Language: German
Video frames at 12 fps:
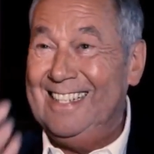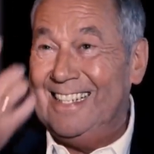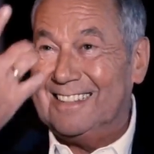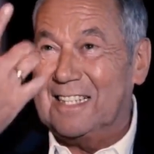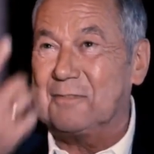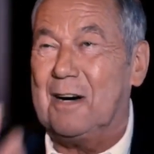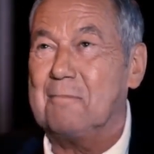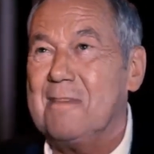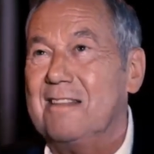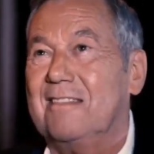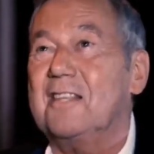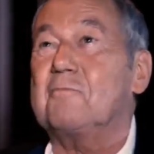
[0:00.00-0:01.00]
Das war
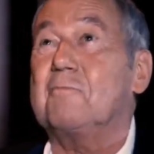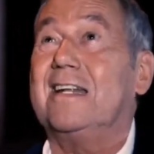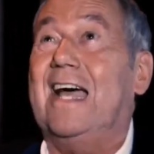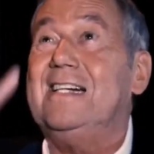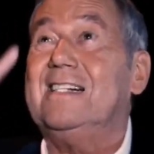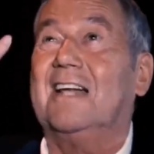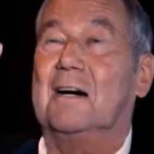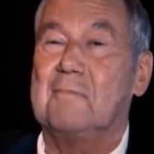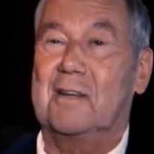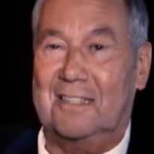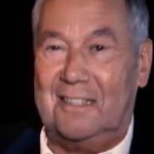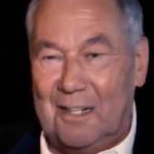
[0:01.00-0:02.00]
mein, Dis, mein Held
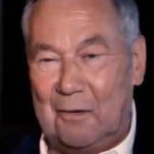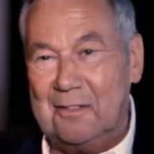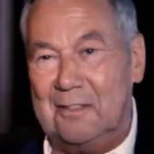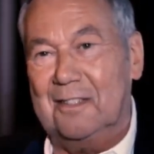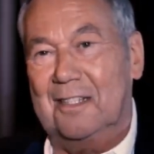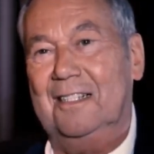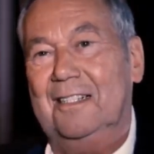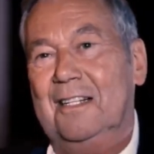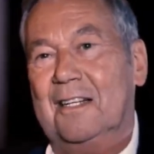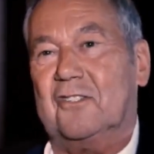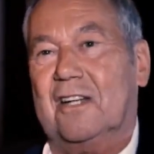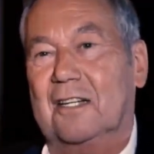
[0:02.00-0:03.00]
damals, ich da unten
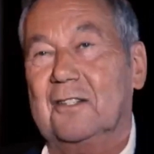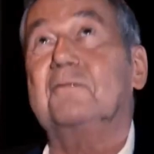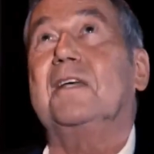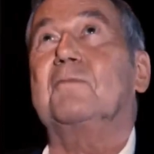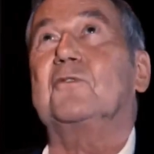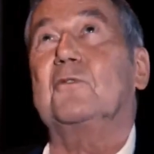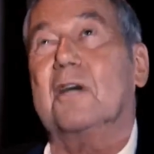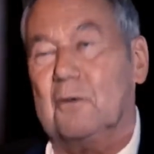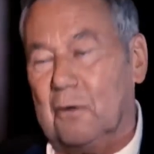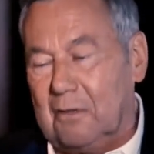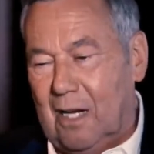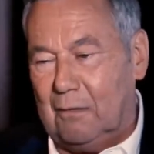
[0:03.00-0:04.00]
stand und dem
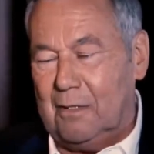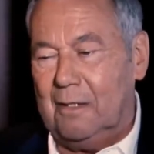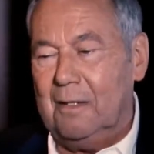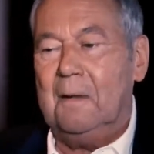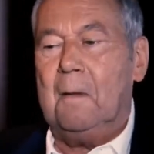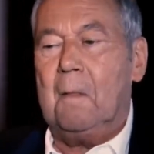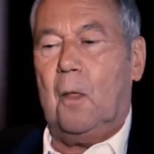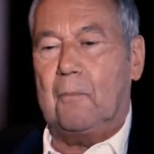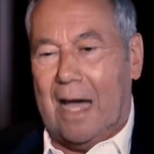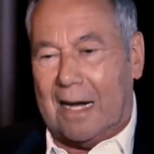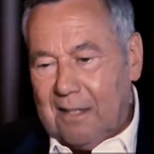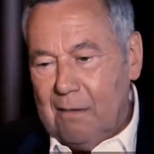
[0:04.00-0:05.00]
zugeguckt habe.
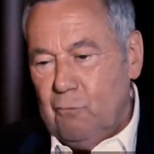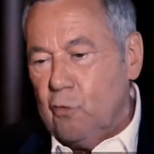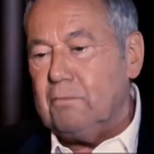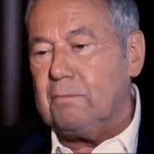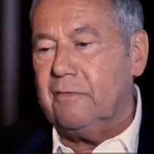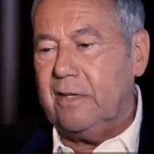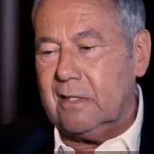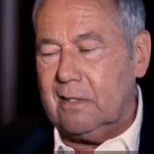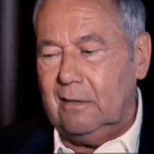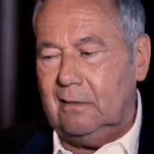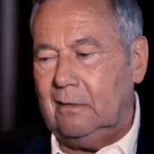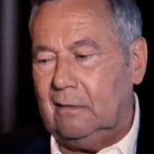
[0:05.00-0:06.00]
Der hat den Mut bewiesen,